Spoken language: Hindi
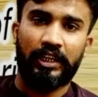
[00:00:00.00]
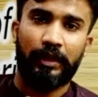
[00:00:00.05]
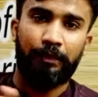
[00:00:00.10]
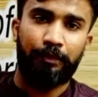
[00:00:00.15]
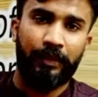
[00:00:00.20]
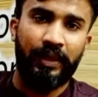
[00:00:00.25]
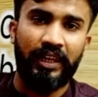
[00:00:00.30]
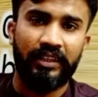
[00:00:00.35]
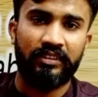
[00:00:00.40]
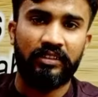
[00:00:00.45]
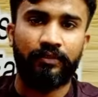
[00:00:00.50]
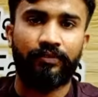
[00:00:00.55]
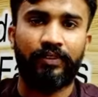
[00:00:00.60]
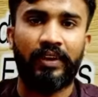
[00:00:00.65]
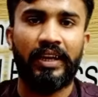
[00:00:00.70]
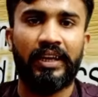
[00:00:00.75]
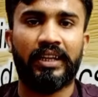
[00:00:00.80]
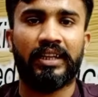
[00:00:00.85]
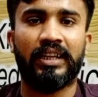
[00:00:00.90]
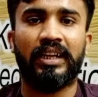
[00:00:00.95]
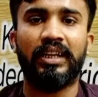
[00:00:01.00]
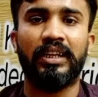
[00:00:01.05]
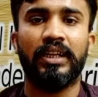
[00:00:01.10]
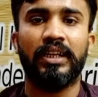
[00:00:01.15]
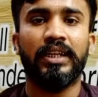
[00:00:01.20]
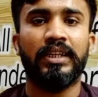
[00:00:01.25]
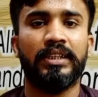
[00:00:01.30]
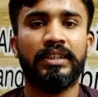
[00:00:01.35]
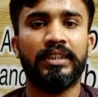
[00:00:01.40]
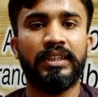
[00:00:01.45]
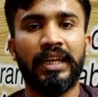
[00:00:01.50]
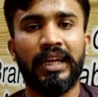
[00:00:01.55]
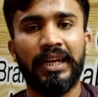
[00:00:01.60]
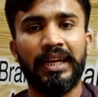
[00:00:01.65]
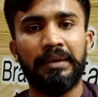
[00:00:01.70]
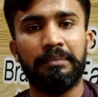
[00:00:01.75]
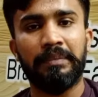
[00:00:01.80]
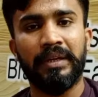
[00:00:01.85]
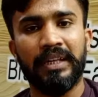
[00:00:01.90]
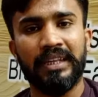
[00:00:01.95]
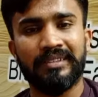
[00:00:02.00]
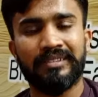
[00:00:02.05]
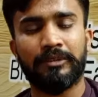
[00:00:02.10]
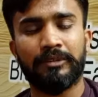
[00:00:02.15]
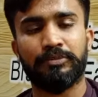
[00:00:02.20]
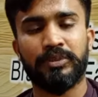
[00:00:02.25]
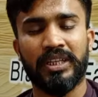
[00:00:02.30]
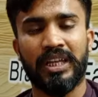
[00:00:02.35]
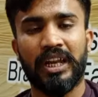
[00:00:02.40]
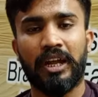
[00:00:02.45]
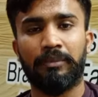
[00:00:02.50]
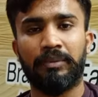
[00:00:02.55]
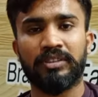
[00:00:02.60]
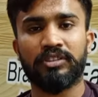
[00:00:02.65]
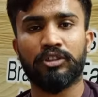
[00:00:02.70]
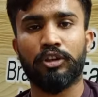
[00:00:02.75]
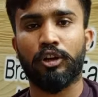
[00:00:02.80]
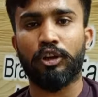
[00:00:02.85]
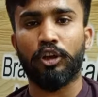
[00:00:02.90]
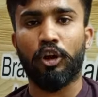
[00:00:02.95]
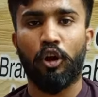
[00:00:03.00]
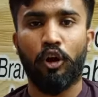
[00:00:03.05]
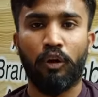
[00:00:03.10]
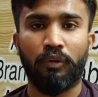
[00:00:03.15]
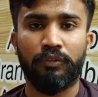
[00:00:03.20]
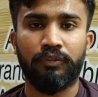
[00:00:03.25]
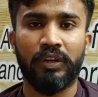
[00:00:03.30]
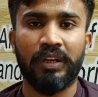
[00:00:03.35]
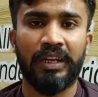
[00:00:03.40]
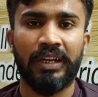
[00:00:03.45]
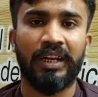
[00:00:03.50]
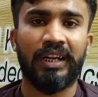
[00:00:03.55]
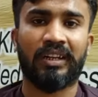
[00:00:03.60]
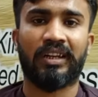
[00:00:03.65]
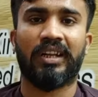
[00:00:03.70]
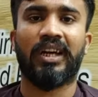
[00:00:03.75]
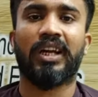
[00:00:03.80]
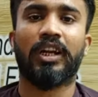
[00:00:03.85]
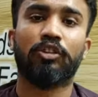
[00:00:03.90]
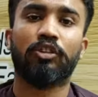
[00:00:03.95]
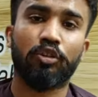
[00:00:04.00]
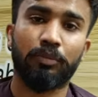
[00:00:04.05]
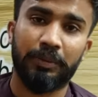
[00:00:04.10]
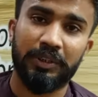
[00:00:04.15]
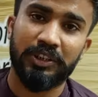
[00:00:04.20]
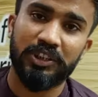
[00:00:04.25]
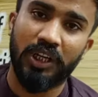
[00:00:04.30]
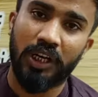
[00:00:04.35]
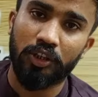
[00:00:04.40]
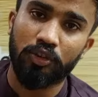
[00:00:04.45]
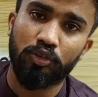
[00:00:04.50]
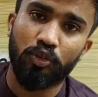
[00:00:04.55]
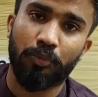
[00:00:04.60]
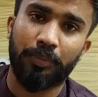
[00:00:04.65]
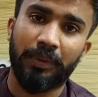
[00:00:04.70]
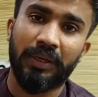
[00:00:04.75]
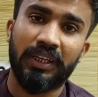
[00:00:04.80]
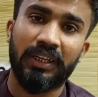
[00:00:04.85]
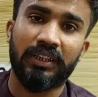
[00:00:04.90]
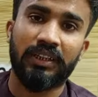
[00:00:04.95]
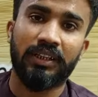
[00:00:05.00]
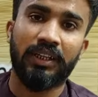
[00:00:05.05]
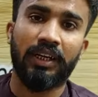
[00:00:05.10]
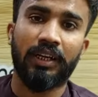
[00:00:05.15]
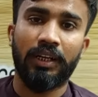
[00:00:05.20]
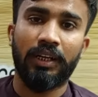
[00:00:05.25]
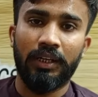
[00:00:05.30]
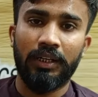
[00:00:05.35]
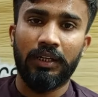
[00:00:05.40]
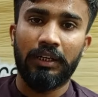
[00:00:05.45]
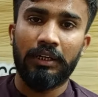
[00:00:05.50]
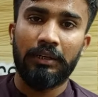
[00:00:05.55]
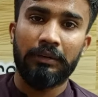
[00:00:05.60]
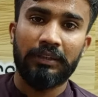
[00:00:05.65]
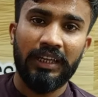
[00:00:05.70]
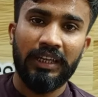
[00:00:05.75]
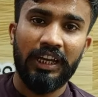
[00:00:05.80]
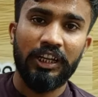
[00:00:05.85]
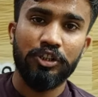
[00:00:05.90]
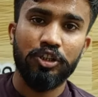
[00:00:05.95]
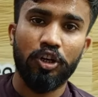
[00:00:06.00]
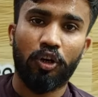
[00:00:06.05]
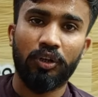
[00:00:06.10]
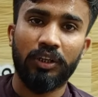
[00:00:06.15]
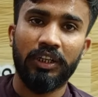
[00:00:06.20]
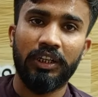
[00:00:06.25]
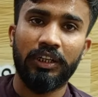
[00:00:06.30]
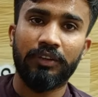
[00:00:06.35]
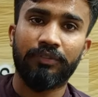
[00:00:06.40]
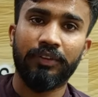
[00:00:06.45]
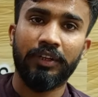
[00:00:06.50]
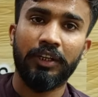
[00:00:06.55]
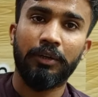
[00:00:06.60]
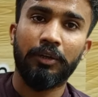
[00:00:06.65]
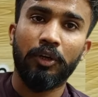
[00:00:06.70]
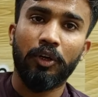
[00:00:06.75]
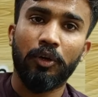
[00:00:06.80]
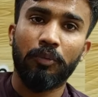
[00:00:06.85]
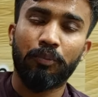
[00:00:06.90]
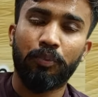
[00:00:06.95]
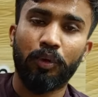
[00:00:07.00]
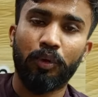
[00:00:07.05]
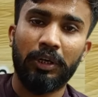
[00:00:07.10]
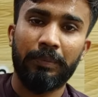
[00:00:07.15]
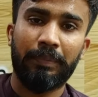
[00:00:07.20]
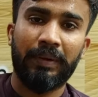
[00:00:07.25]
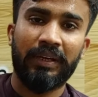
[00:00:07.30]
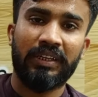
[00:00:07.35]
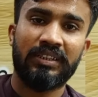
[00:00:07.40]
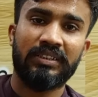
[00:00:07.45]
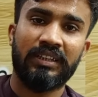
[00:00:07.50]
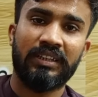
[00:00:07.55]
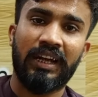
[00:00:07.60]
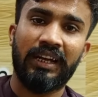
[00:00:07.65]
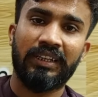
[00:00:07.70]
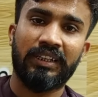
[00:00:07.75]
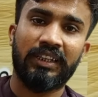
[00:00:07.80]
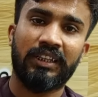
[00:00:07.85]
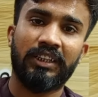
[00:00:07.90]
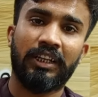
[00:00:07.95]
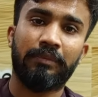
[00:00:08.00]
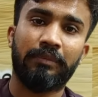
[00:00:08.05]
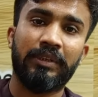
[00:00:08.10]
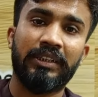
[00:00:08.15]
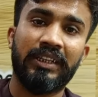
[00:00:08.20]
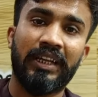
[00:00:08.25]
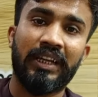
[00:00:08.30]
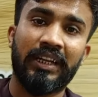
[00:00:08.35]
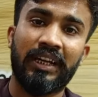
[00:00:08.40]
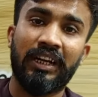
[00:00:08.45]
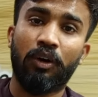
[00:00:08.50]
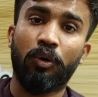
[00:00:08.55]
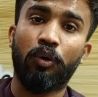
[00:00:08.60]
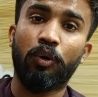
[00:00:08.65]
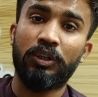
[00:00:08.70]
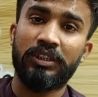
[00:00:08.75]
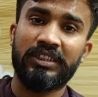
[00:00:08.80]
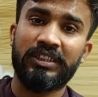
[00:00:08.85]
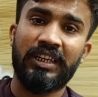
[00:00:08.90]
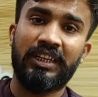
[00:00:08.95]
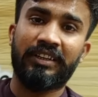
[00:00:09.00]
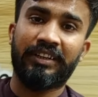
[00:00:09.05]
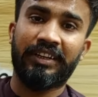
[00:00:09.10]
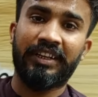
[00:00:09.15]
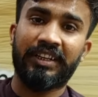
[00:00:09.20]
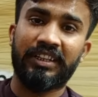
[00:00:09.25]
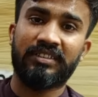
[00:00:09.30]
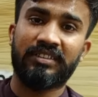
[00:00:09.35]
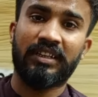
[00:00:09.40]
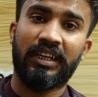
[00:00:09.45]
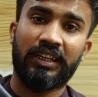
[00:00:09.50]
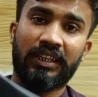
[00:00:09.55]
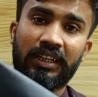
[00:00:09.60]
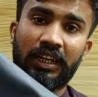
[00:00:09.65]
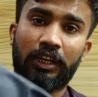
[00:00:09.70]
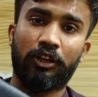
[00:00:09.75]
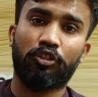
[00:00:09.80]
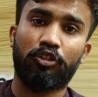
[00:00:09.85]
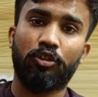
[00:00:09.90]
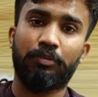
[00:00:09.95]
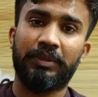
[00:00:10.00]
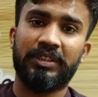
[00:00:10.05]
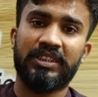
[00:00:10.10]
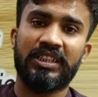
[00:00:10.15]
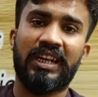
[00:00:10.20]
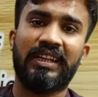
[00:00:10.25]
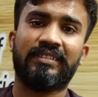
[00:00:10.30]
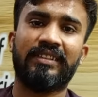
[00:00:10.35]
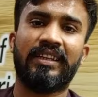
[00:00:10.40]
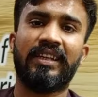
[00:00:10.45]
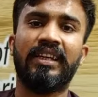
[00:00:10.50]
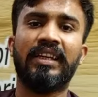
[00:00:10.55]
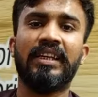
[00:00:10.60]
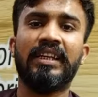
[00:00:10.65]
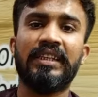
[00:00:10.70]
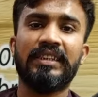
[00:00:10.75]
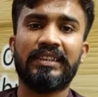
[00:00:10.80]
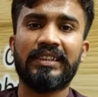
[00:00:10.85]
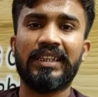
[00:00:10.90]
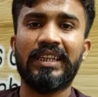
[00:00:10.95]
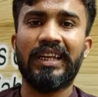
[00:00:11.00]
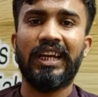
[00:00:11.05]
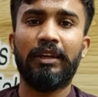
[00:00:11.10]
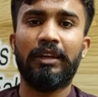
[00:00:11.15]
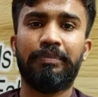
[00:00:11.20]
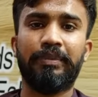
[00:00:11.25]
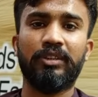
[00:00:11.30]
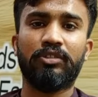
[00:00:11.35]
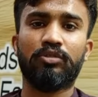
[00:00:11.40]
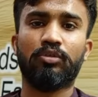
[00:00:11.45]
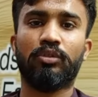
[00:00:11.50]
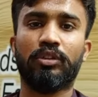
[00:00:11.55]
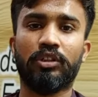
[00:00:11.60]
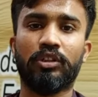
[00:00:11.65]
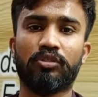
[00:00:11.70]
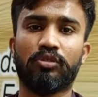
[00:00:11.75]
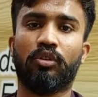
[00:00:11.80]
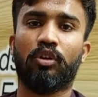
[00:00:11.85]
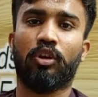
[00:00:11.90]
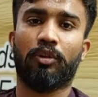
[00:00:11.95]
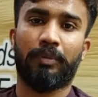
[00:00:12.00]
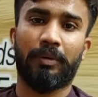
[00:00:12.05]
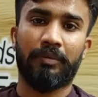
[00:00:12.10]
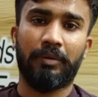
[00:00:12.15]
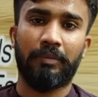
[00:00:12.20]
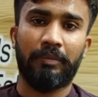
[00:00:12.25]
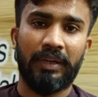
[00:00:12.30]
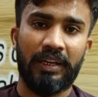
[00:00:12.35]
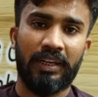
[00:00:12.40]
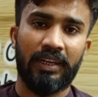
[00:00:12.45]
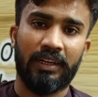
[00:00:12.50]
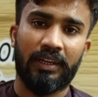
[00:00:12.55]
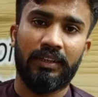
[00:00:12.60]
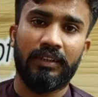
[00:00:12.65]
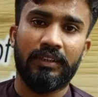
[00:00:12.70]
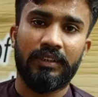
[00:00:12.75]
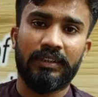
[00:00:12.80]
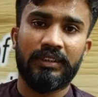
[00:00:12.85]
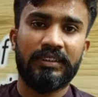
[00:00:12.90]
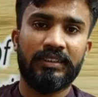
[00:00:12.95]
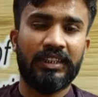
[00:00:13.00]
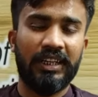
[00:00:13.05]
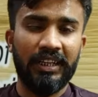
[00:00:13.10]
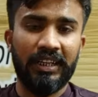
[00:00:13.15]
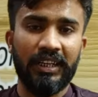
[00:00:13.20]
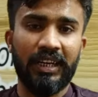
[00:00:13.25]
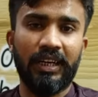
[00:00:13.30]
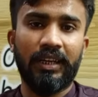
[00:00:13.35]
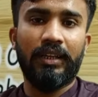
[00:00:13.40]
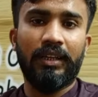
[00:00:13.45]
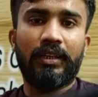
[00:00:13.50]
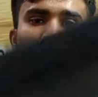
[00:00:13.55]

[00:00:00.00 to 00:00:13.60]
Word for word: का कपड़ा है सफ़ायर का ये मेरे सब्सक्राइबर्स के लिए ऑफ़र है अट्ठारह सौ के अंदर कैश ऑन डिलीवरी पूरे पाकिस्तान के अंदर मिल जाएगा होलसेल रेट इसका 1850 है सिंगल पीस उन्नीस सौ में मिलेगा ठीक है